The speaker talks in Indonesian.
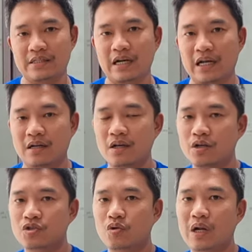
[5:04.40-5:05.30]
dengan
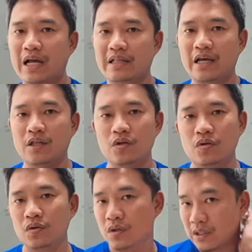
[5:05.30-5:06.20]
sulcata
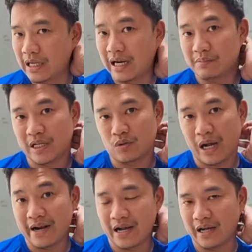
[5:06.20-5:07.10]
itu dalam satu
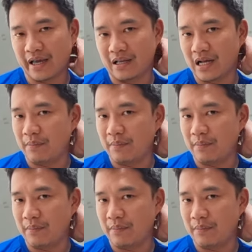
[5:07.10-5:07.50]
kandang ya.